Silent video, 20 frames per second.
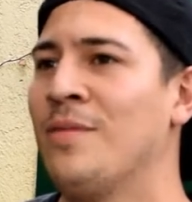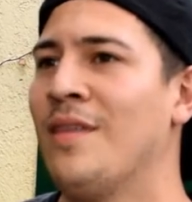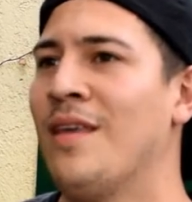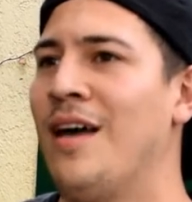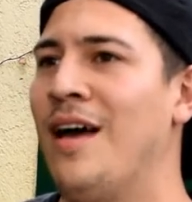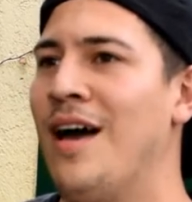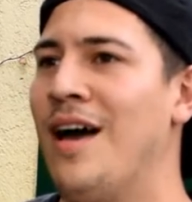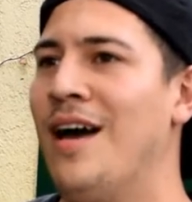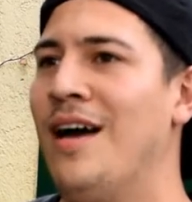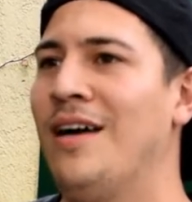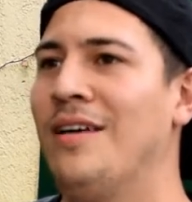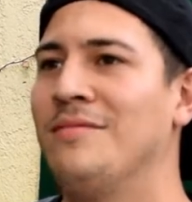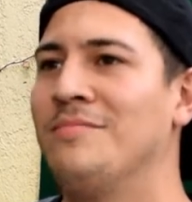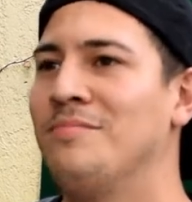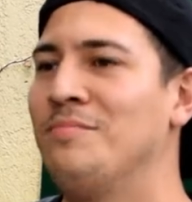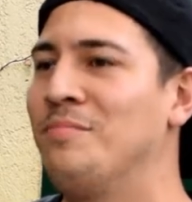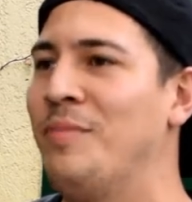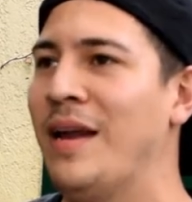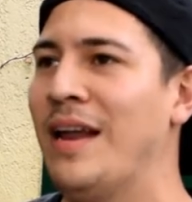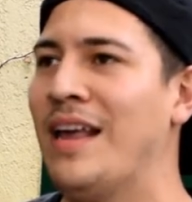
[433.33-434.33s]
ah,
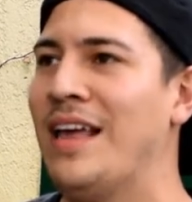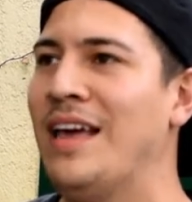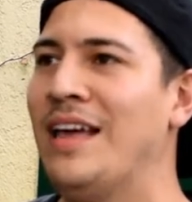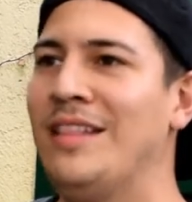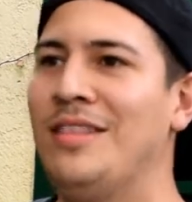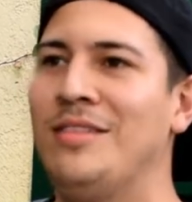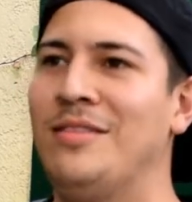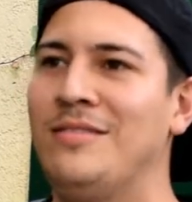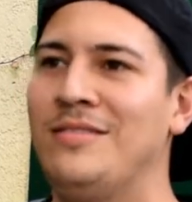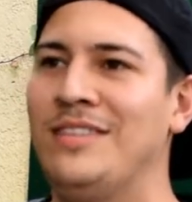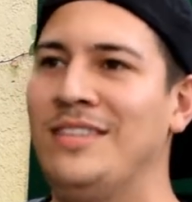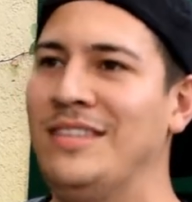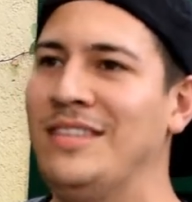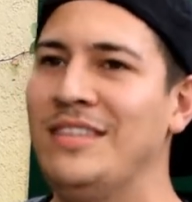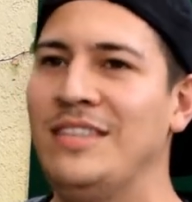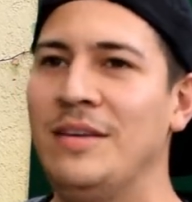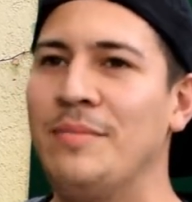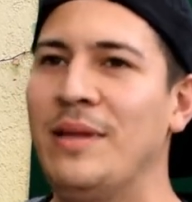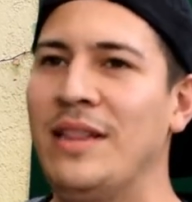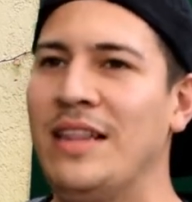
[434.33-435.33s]
para que,
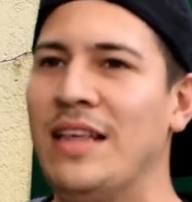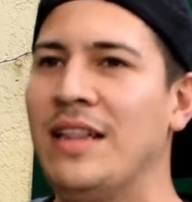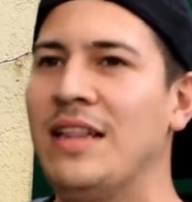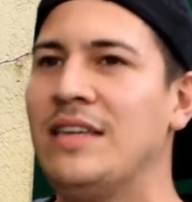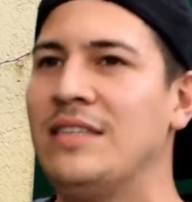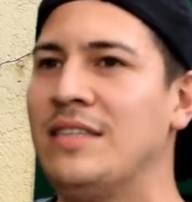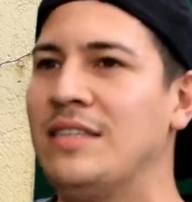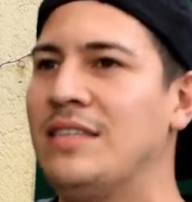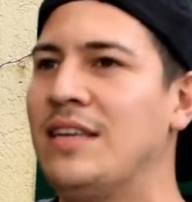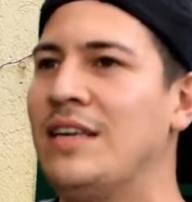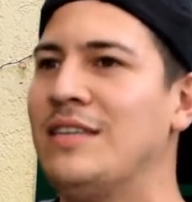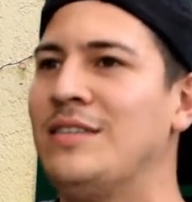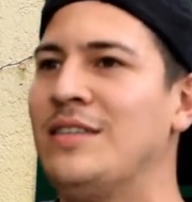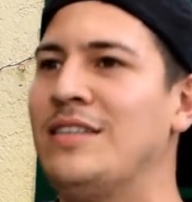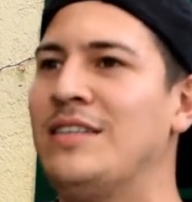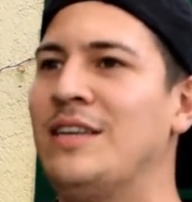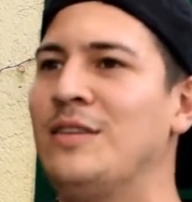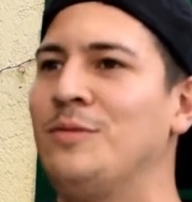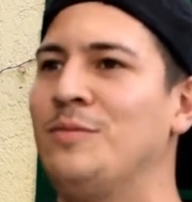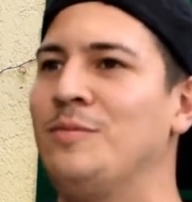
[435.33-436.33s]
si me entiendes, esas,
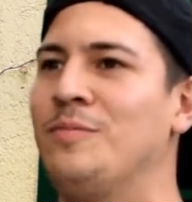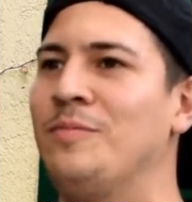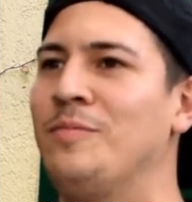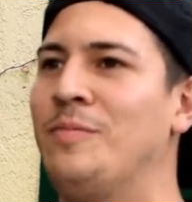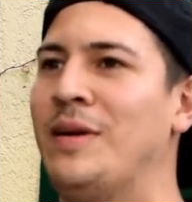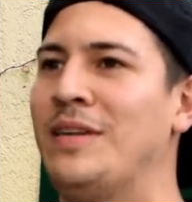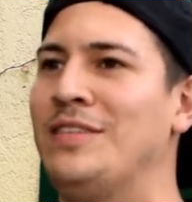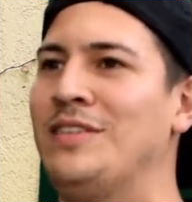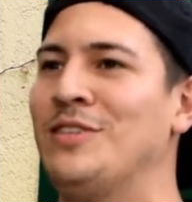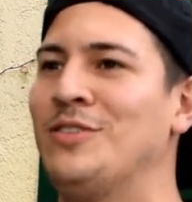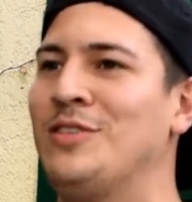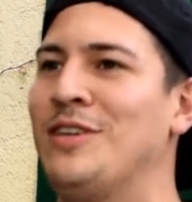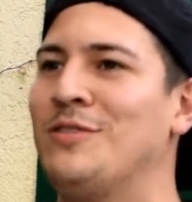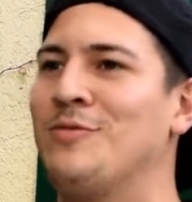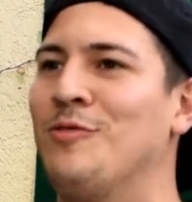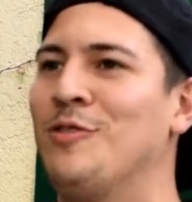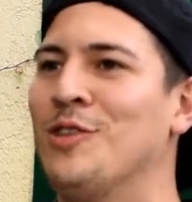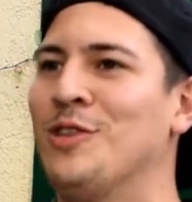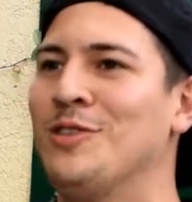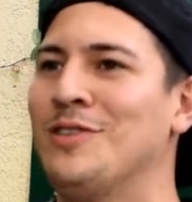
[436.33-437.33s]
esas preciosas
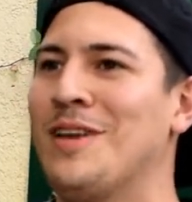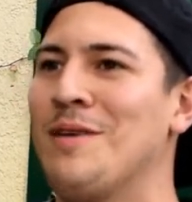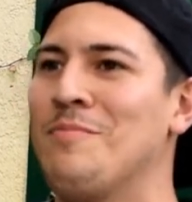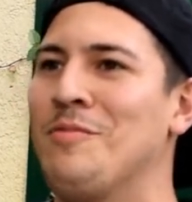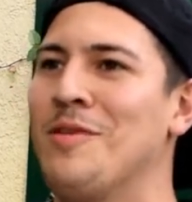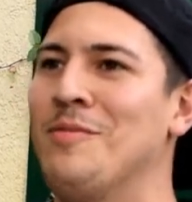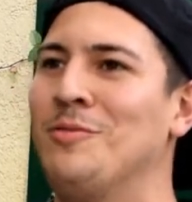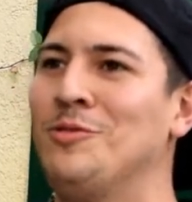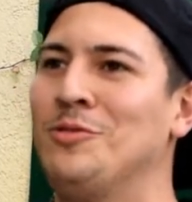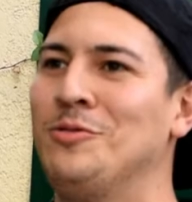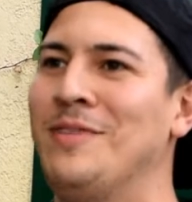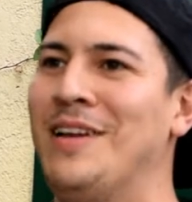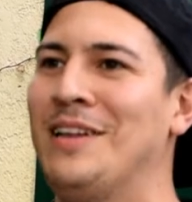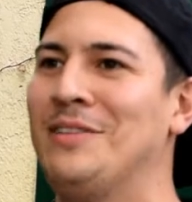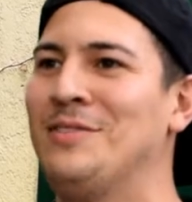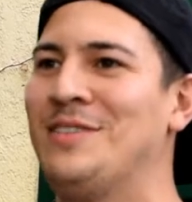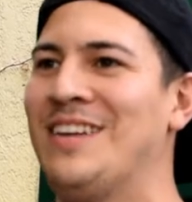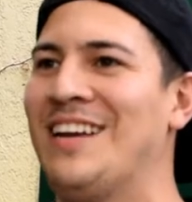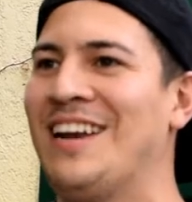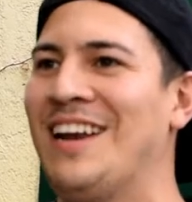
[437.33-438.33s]
fotos que podemos subir a
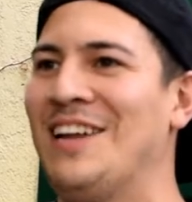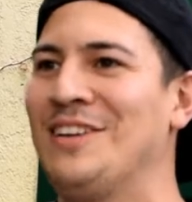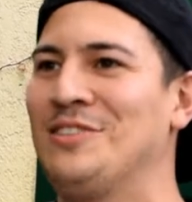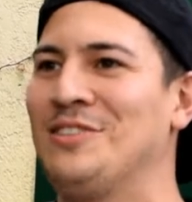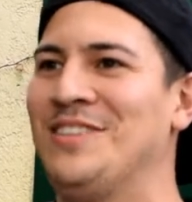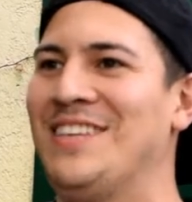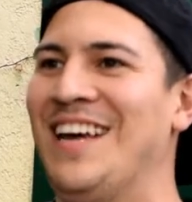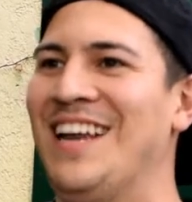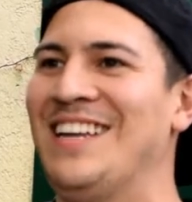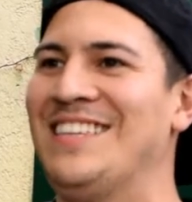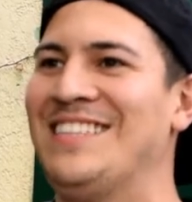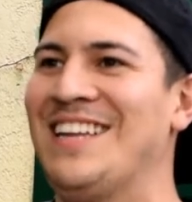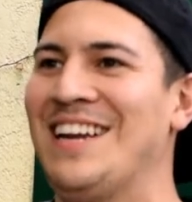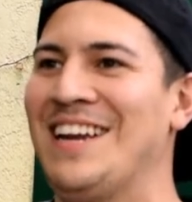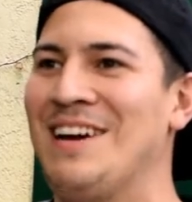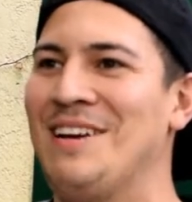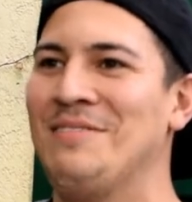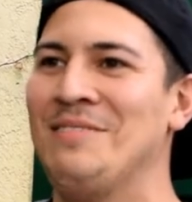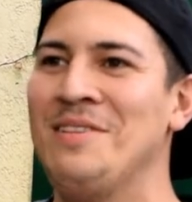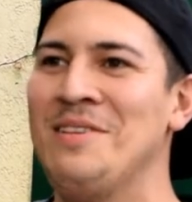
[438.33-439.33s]
nuestras redes sociales
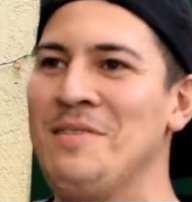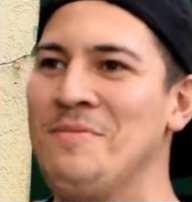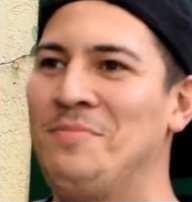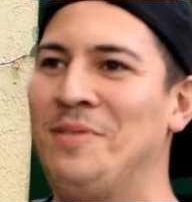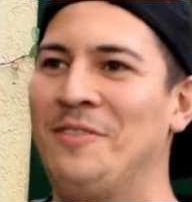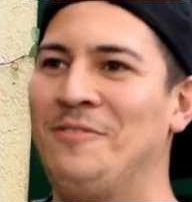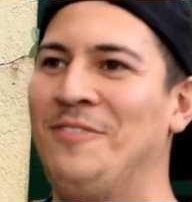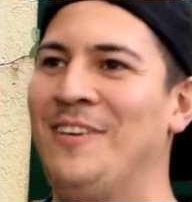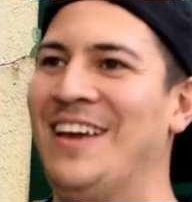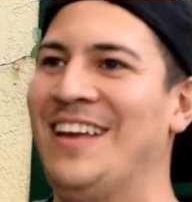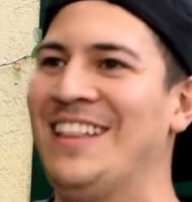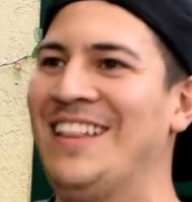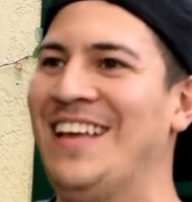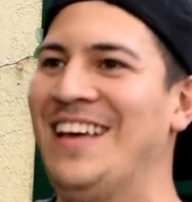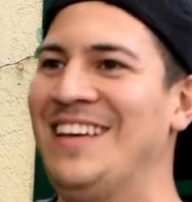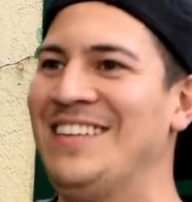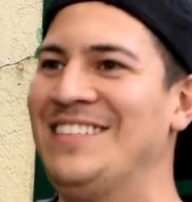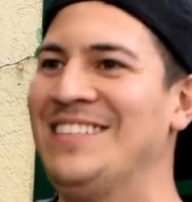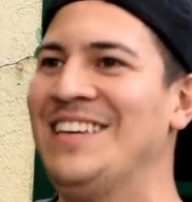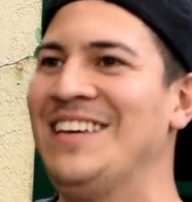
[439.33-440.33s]
salgan
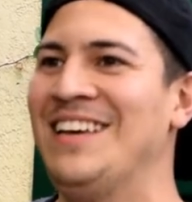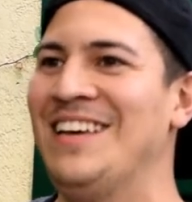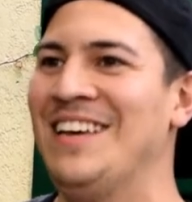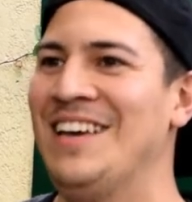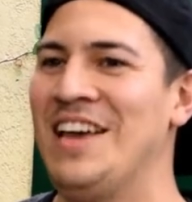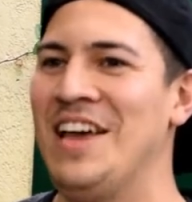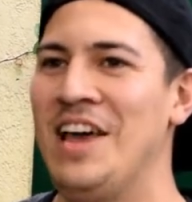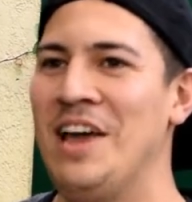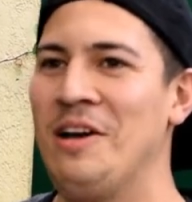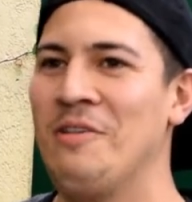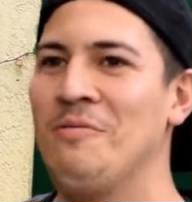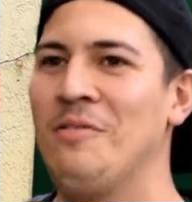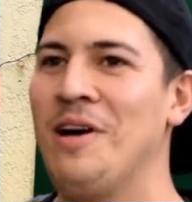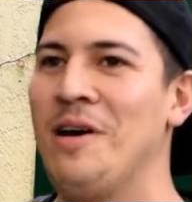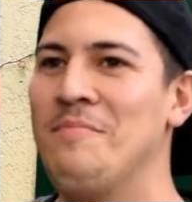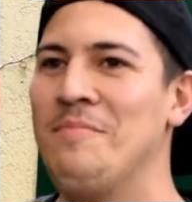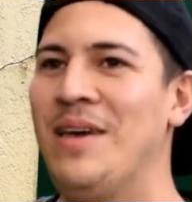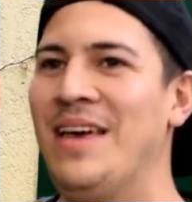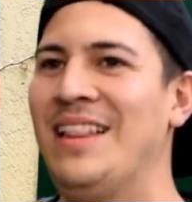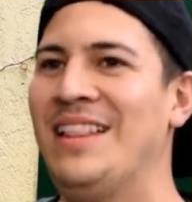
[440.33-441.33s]
perfectas en un
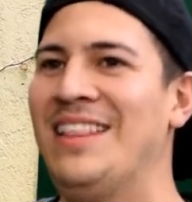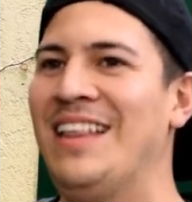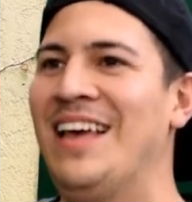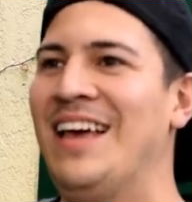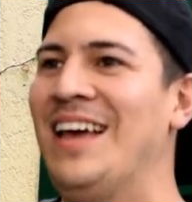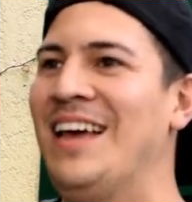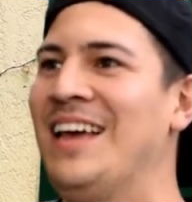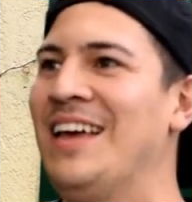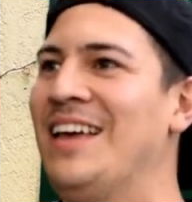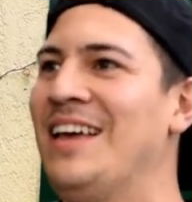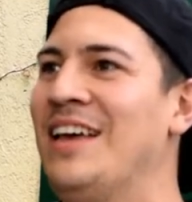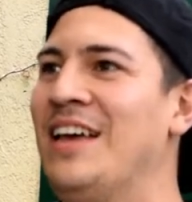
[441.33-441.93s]
ambiente.